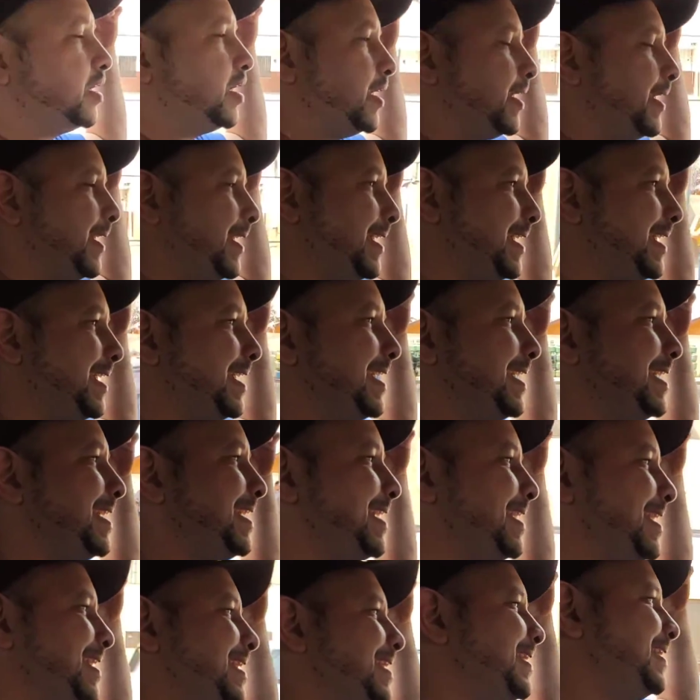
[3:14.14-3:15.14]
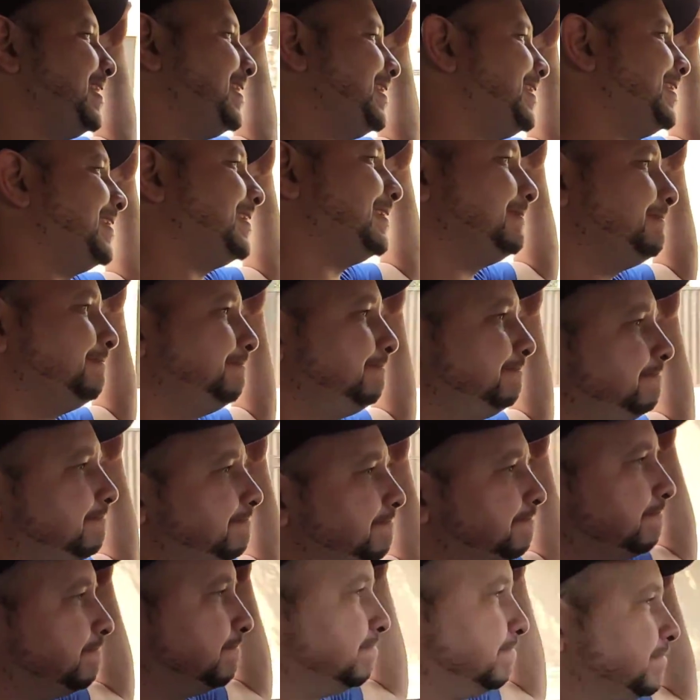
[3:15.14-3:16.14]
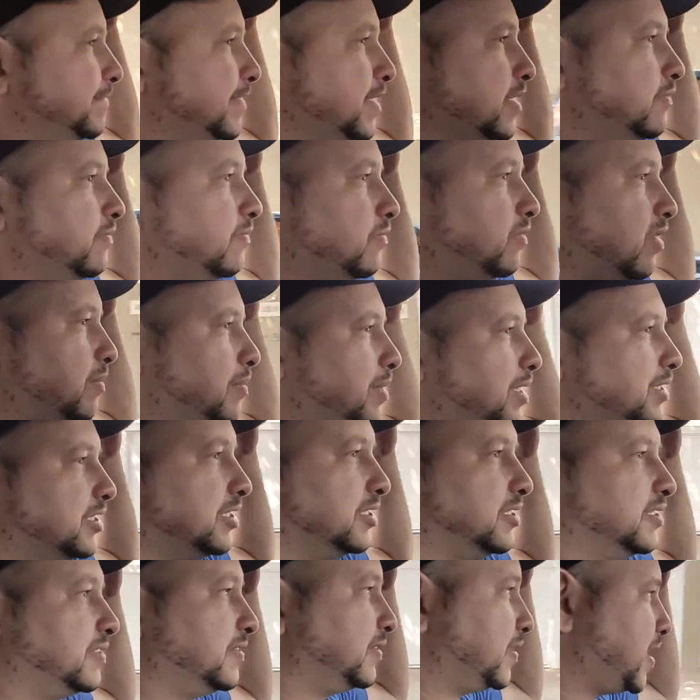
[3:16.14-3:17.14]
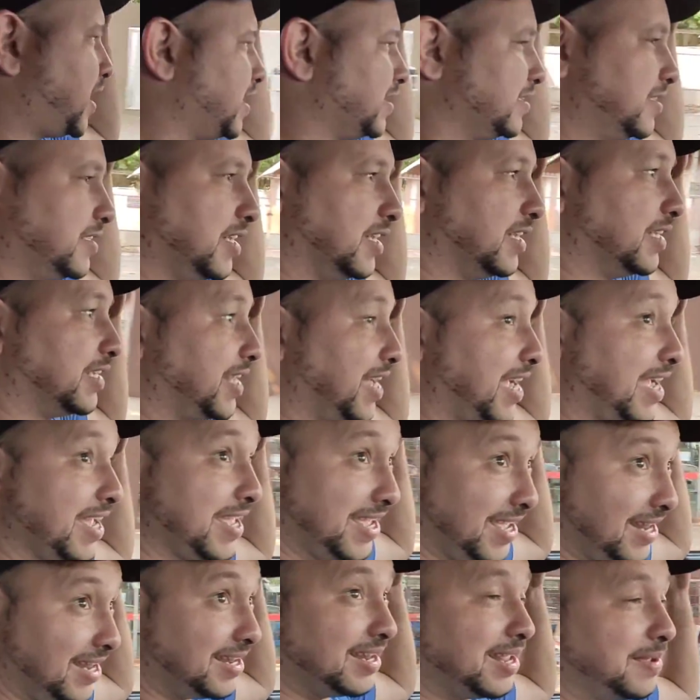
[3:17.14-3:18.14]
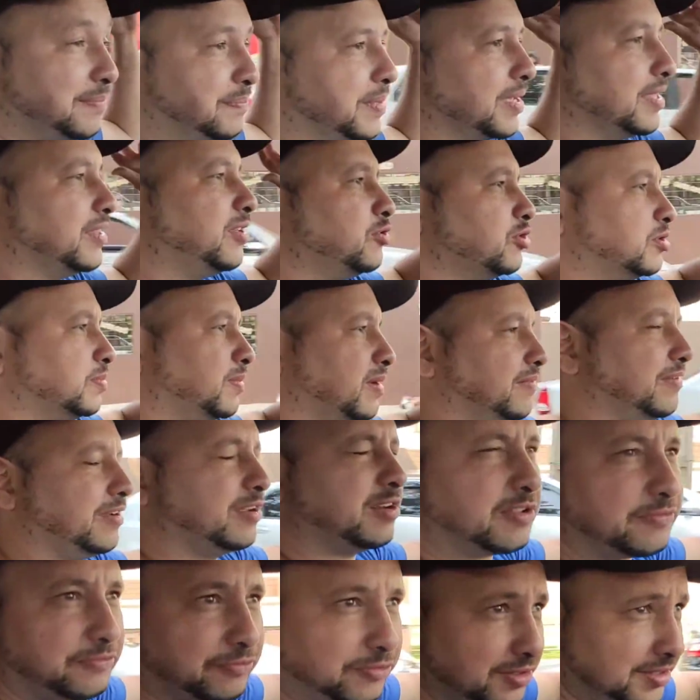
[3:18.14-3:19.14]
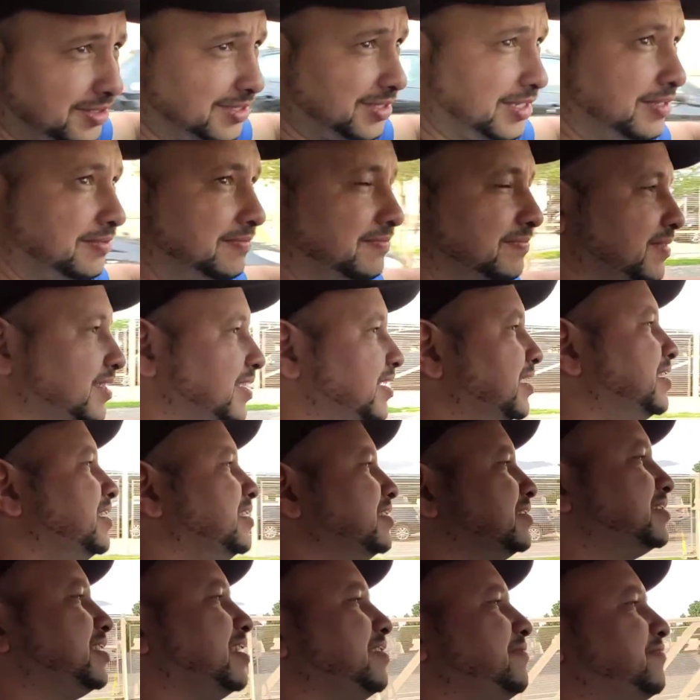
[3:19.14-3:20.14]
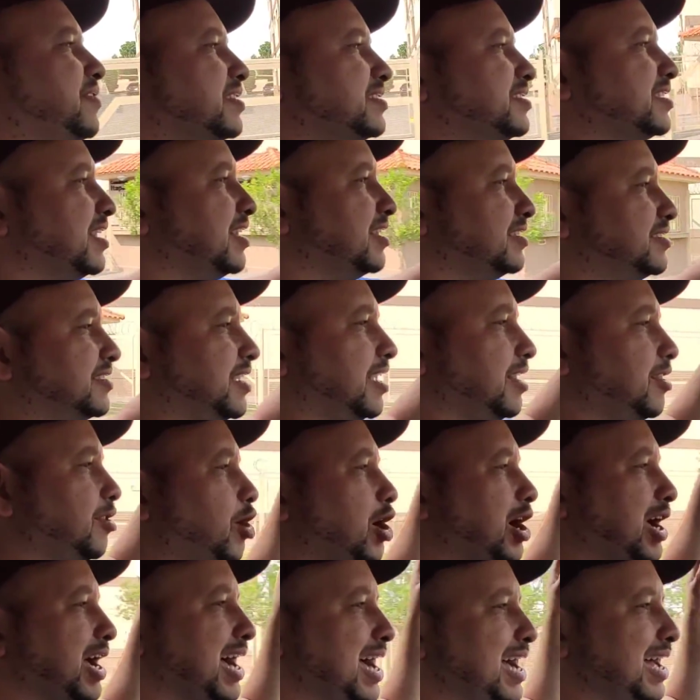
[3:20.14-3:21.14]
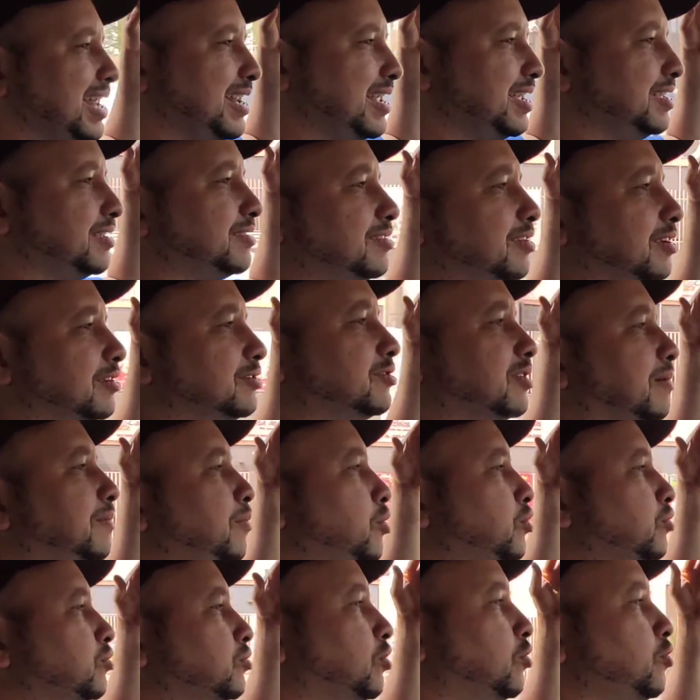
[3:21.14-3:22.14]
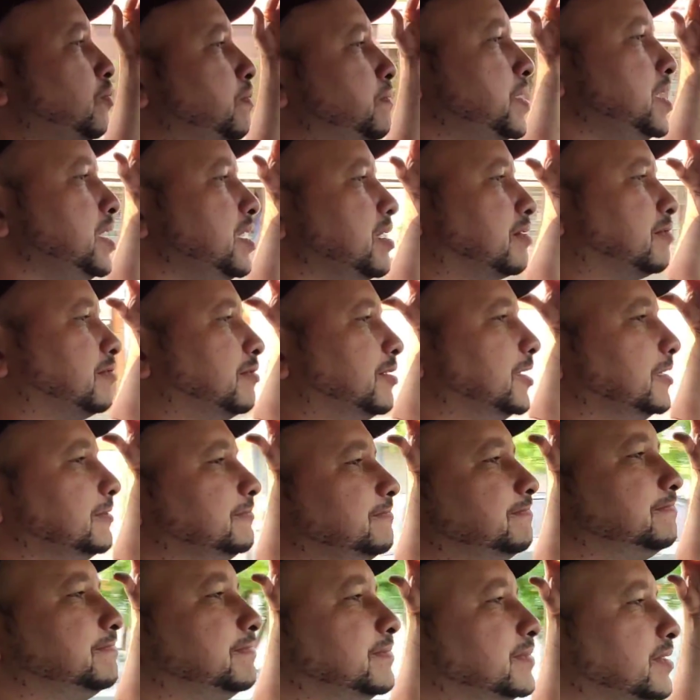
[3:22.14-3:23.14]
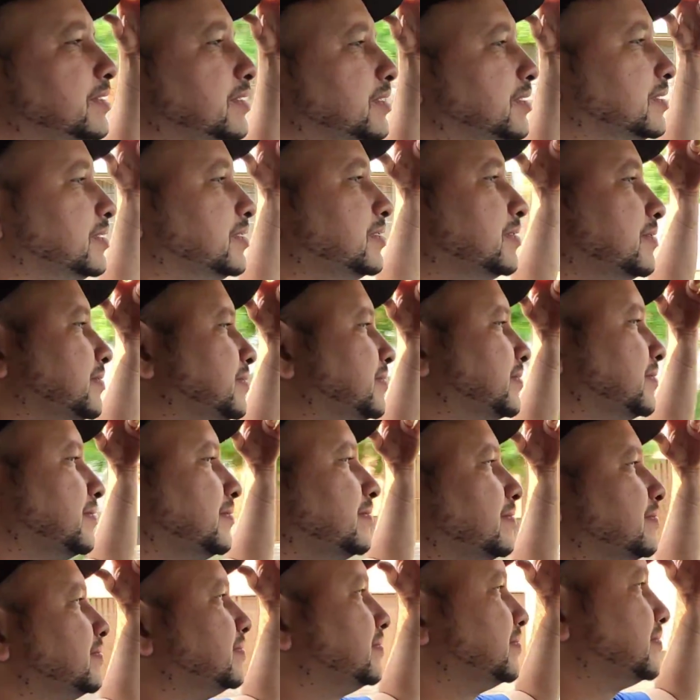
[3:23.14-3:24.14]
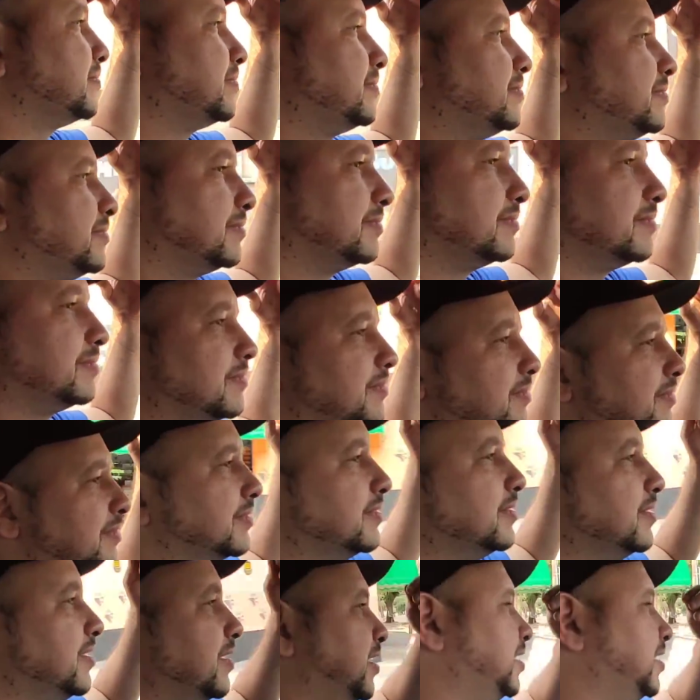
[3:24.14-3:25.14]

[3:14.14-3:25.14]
É... Vamos acertar ele, né? Porque da última vez nós foi sem, sem fazer, sem logar, né? Nós só montou o pico, né? Na verdade nós fizemos apenas um log, né?